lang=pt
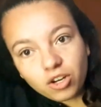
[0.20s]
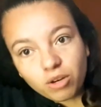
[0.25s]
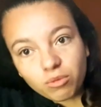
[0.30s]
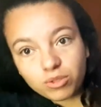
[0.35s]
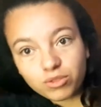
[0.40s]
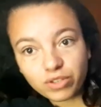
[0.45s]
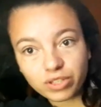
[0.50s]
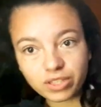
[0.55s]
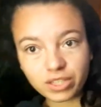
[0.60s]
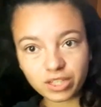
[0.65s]

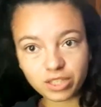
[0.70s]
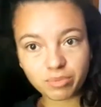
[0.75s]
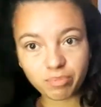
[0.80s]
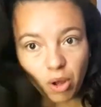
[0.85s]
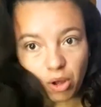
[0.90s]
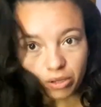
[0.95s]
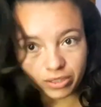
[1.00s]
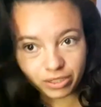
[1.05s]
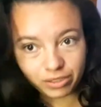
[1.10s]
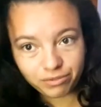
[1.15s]
Como vocês
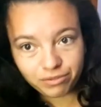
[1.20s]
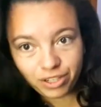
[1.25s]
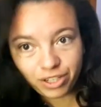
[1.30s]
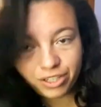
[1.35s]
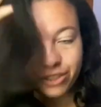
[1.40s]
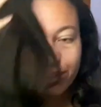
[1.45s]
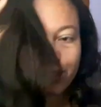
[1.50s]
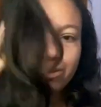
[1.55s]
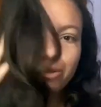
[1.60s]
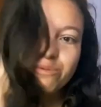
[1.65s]
podem
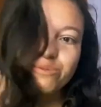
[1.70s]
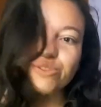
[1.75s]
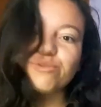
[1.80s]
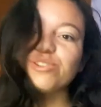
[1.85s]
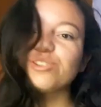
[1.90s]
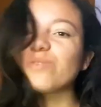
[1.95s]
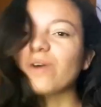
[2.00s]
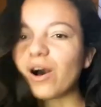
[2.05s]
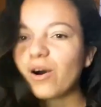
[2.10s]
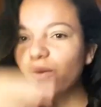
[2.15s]
ver, estou de
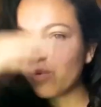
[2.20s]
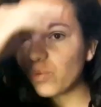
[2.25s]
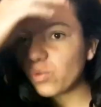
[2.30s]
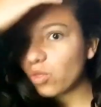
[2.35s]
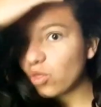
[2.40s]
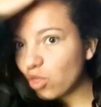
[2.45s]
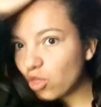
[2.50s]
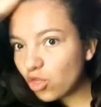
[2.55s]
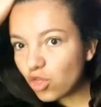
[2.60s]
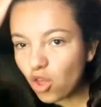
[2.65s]
visual
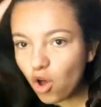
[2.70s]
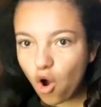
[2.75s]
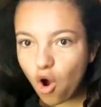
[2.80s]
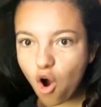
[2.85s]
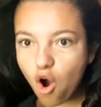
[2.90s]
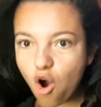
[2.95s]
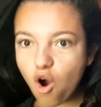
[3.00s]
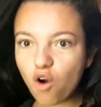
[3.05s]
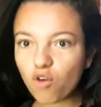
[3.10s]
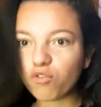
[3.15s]

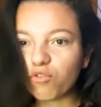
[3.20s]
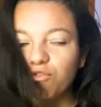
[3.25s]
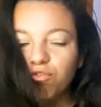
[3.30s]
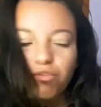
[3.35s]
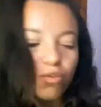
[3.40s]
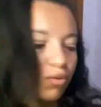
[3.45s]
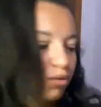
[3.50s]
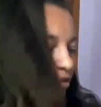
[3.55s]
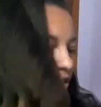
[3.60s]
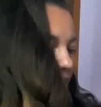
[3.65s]
novo,
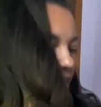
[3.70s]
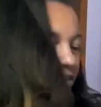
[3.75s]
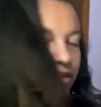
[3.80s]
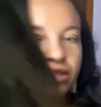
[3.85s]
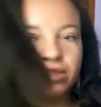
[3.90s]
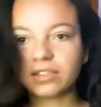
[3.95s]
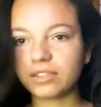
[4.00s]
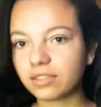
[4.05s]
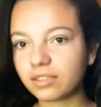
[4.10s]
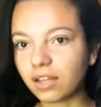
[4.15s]
né? Não
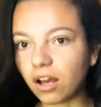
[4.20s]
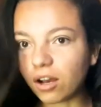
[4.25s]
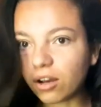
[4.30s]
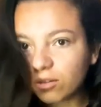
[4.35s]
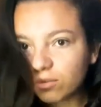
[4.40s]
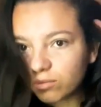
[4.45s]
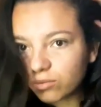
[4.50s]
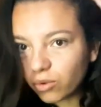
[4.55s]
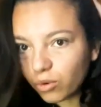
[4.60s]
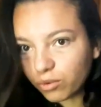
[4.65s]
é
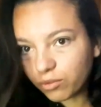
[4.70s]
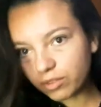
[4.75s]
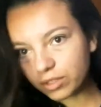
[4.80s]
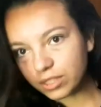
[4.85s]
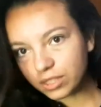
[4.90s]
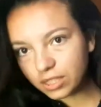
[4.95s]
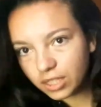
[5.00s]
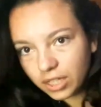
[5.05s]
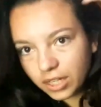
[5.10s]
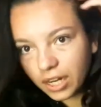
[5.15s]
tão novo
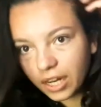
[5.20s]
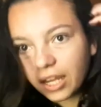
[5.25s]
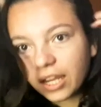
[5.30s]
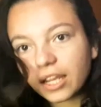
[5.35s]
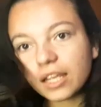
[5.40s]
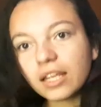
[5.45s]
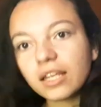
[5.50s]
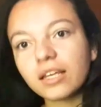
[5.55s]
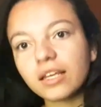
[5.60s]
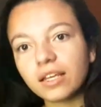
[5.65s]
assim,
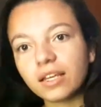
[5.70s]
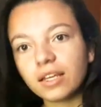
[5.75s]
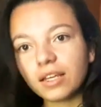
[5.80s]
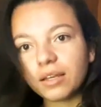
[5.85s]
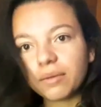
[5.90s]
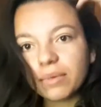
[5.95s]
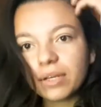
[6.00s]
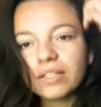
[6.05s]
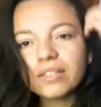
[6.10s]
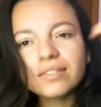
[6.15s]
né?
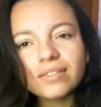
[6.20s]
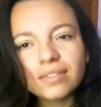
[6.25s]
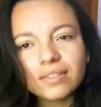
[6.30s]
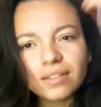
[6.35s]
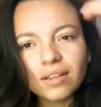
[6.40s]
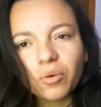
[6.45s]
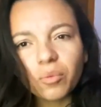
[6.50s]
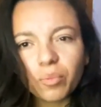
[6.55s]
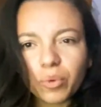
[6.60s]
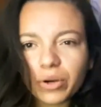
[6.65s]
Mas
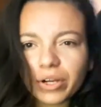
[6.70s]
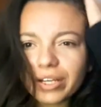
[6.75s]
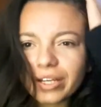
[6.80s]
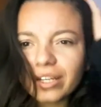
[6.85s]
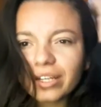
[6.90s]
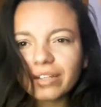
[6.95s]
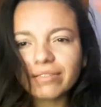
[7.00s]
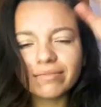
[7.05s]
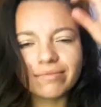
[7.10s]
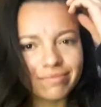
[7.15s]
é um
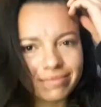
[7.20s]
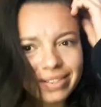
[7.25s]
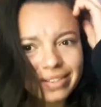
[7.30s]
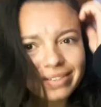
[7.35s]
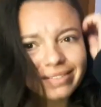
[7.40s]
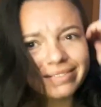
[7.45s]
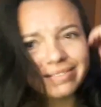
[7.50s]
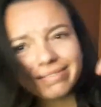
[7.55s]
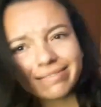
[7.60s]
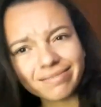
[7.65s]
pouquinho, né?
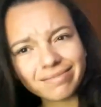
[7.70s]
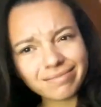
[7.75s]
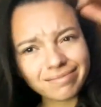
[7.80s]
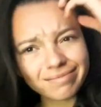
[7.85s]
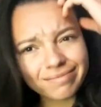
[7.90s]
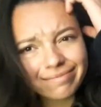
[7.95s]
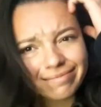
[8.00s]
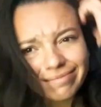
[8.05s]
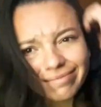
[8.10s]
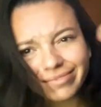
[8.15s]

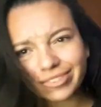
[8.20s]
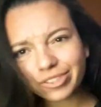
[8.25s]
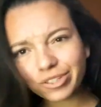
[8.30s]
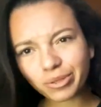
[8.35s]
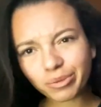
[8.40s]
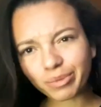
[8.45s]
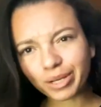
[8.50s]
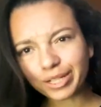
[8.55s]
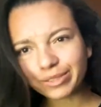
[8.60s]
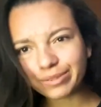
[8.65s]
Deixa
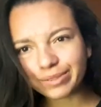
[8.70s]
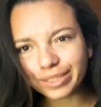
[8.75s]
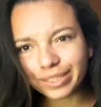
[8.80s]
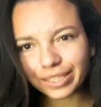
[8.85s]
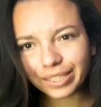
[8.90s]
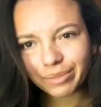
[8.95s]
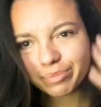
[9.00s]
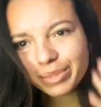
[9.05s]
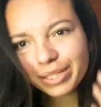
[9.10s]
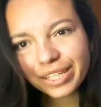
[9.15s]
eu arrumar isso
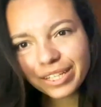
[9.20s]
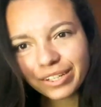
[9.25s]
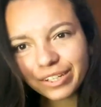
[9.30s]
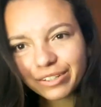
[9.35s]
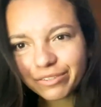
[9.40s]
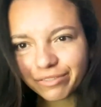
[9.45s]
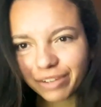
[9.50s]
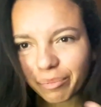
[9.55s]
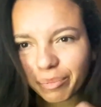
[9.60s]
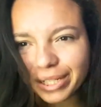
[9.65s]
aqui, porque não
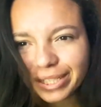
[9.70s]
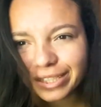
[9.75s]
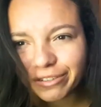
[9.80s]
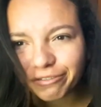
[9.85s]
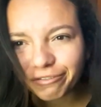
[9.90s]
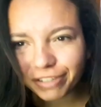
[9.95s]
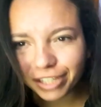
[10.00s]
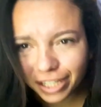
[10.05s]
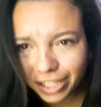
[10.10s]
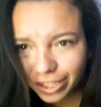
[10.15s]
é, vai
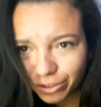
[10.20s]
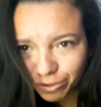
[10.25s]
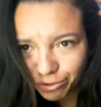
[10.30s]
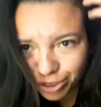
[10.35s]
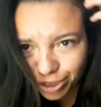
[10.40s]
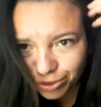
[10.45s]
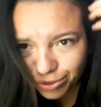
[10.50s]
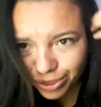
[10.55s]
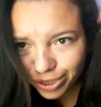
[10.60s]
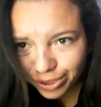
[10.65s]
aparecer feio aqui no
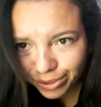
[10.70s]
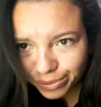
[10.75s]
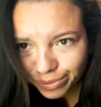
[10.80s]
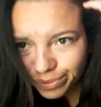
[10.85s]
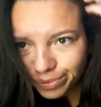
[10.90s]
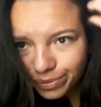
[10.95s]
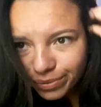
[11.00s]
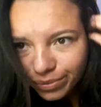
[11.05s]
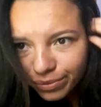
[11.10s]
vídeo, não.